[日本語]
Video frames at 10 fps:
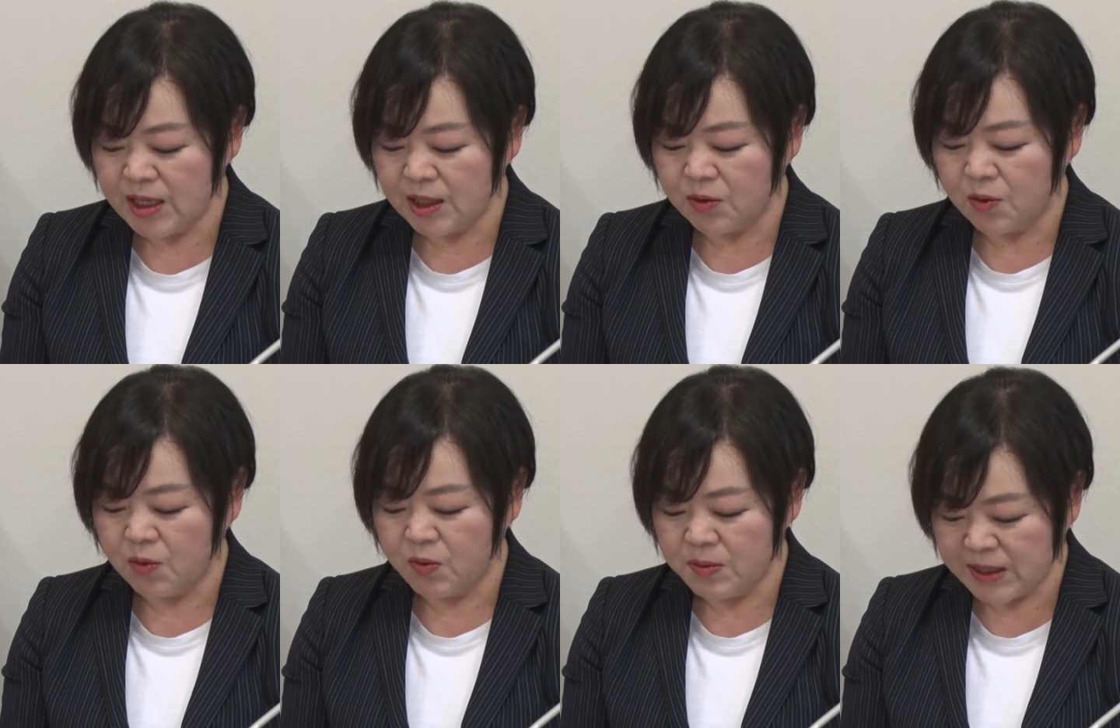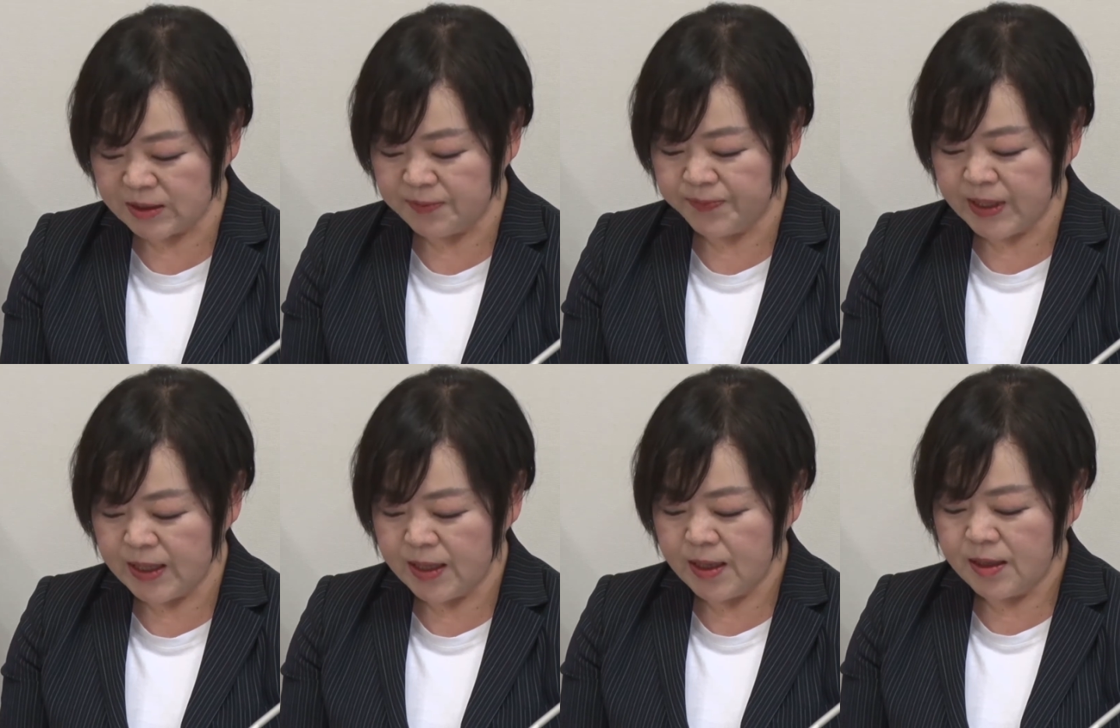大だと思います
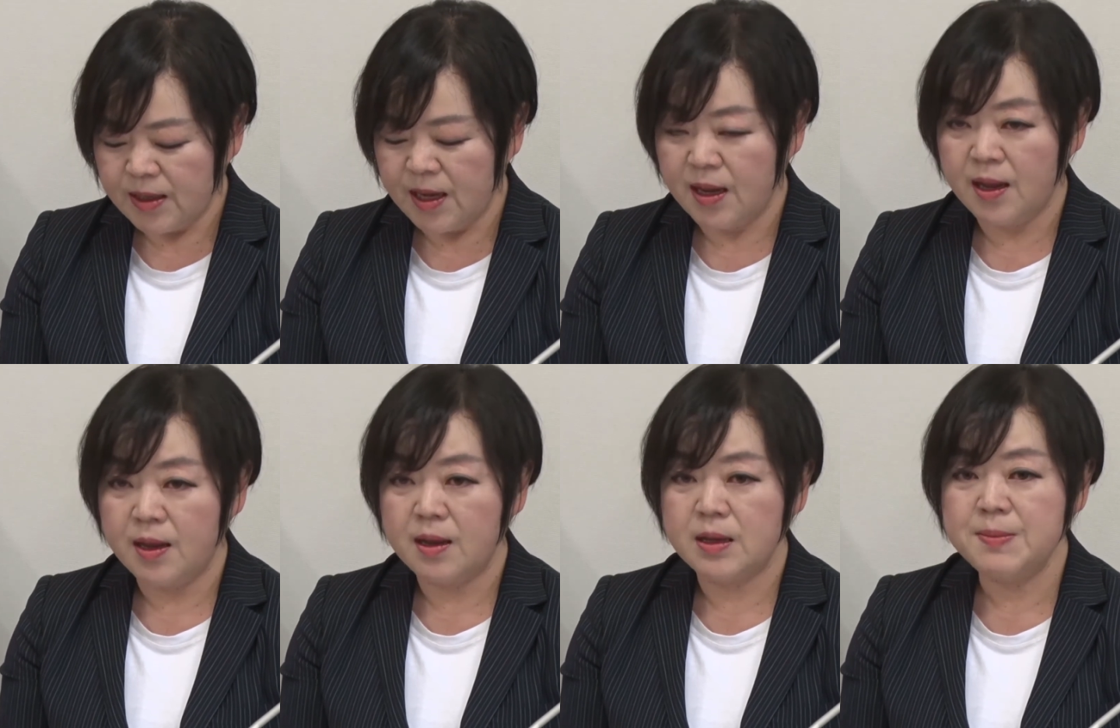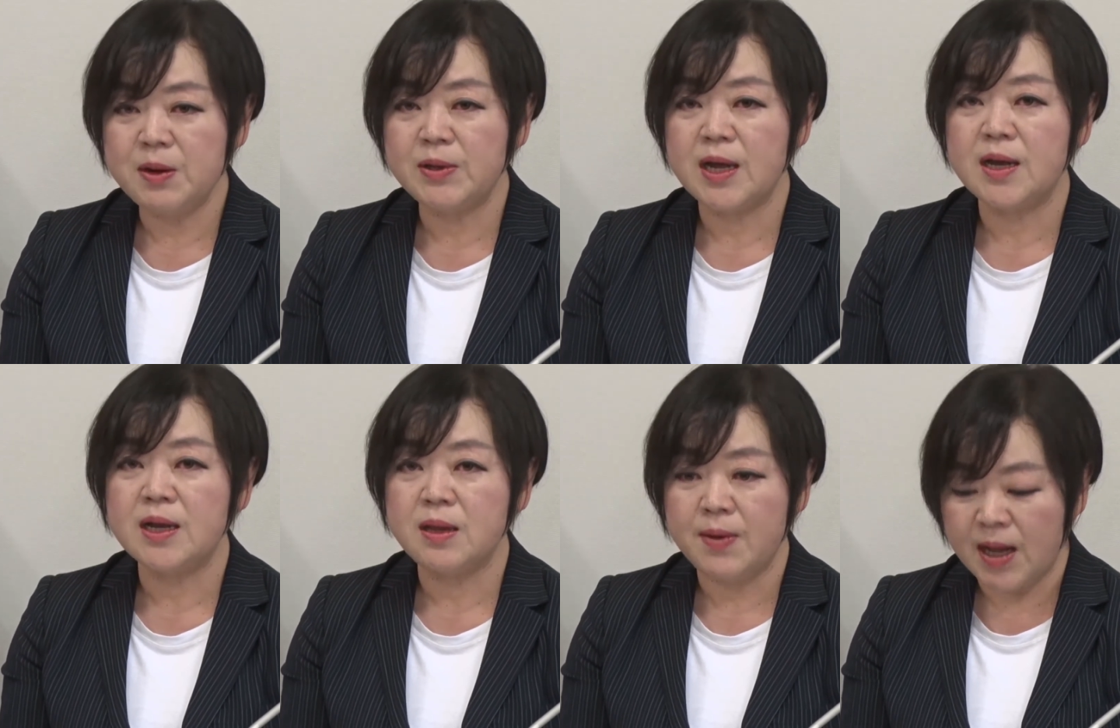で今の段
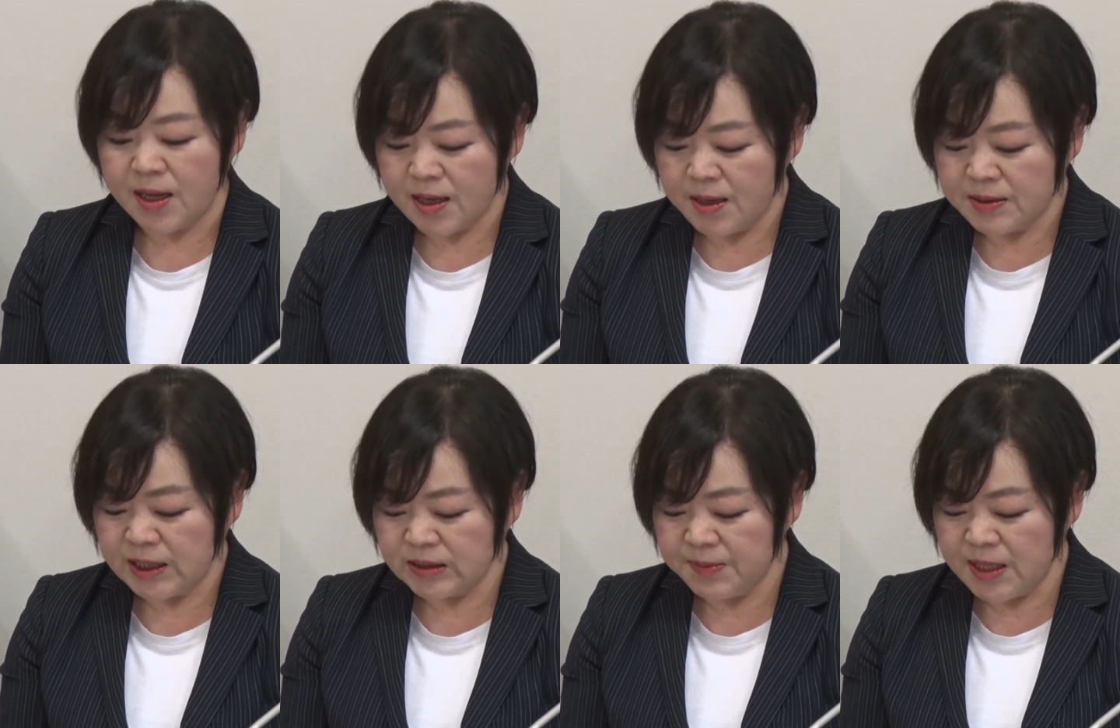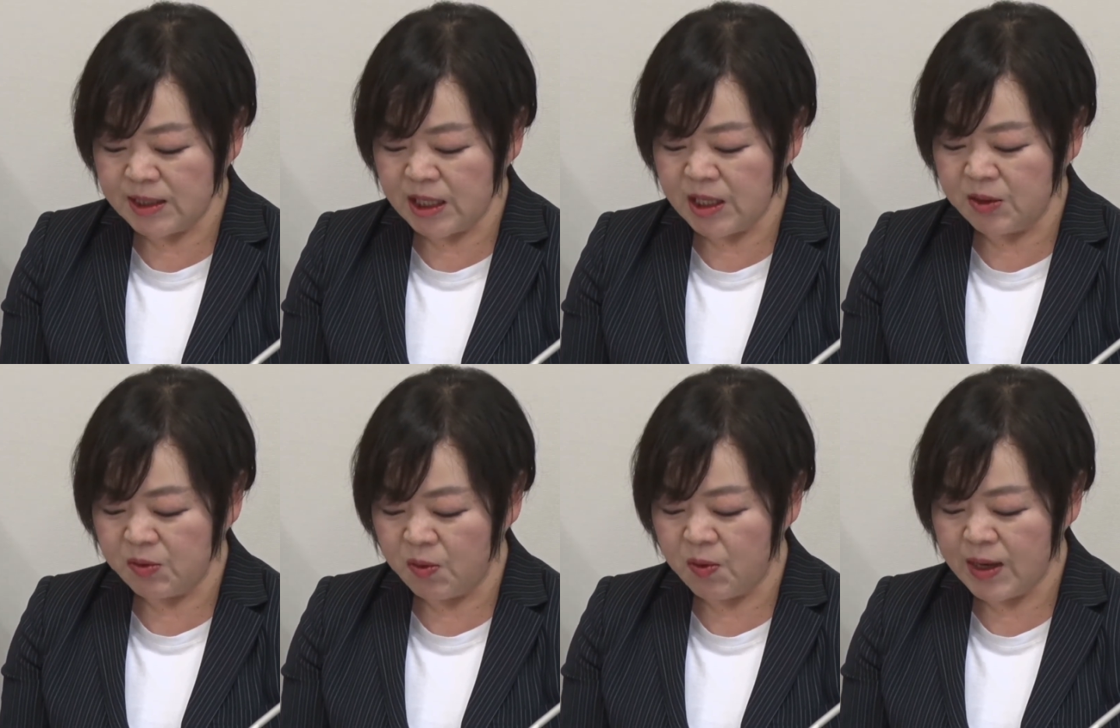階では説明責
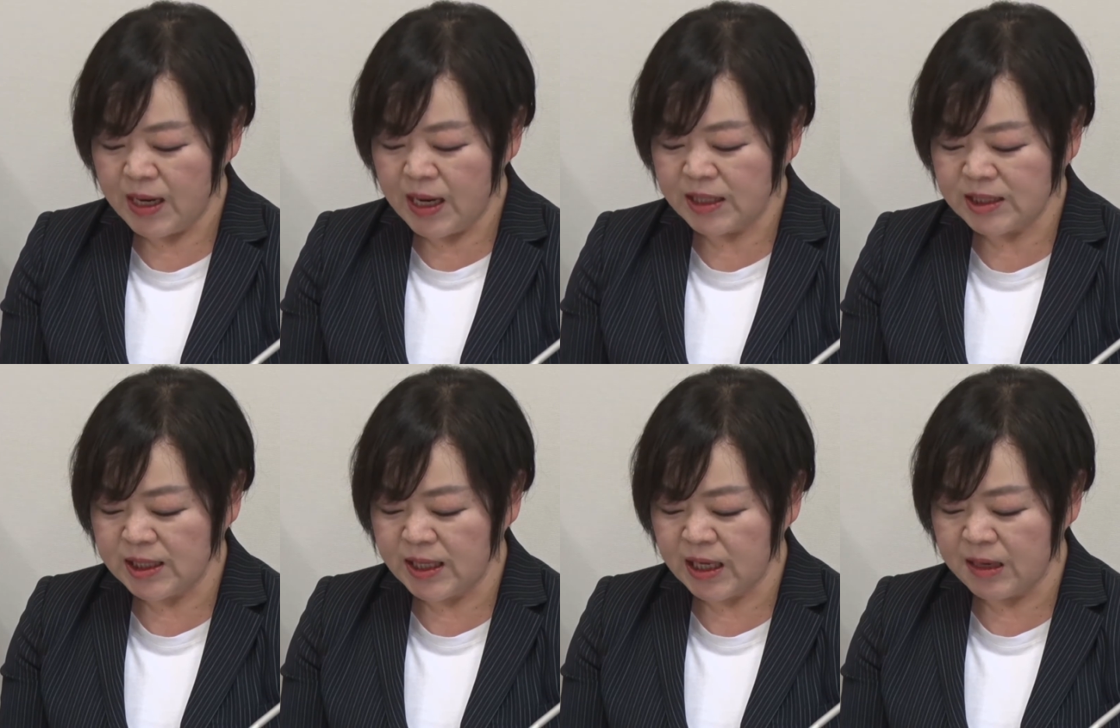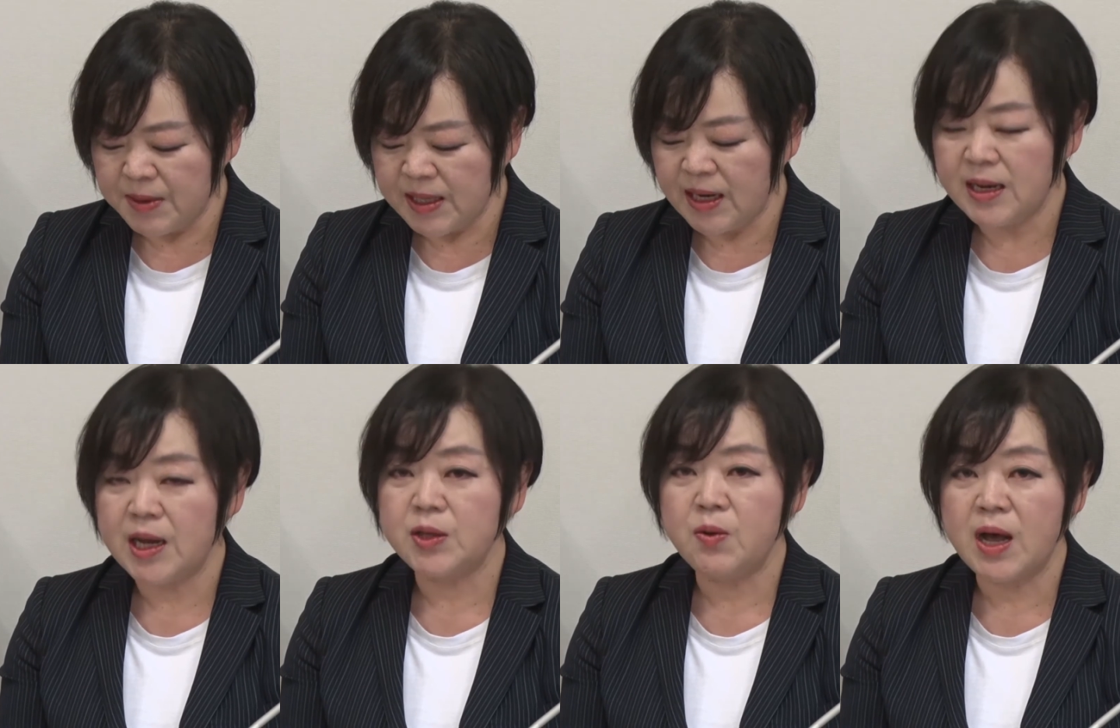任を果たさなければなら
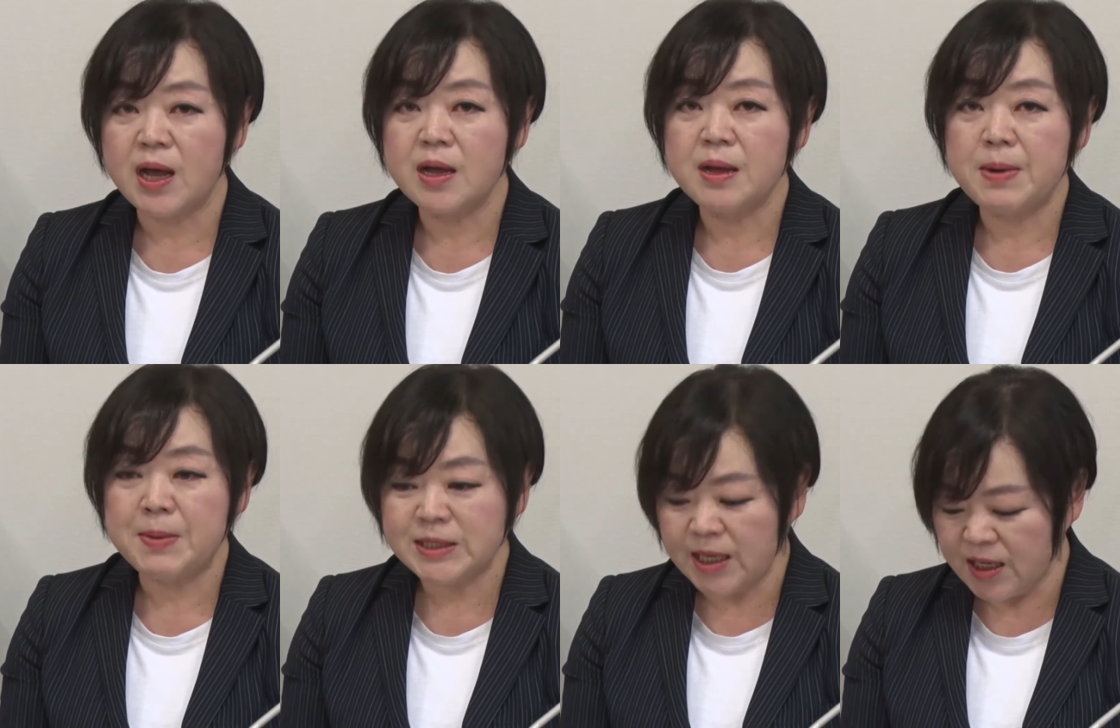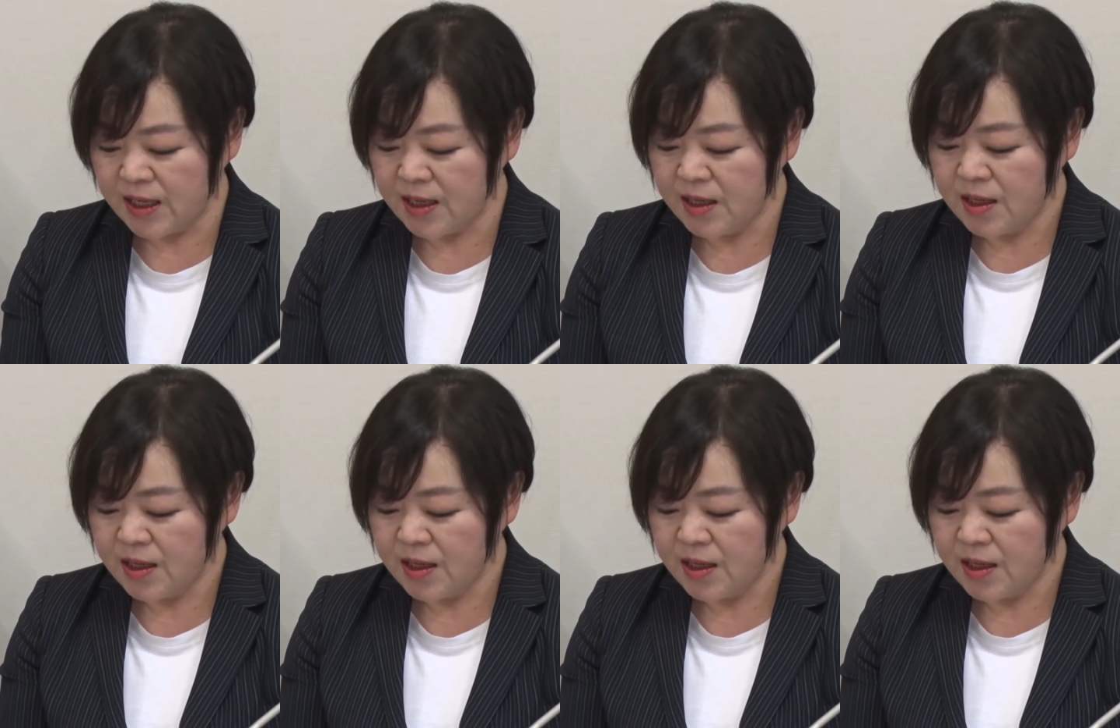ないのはまさに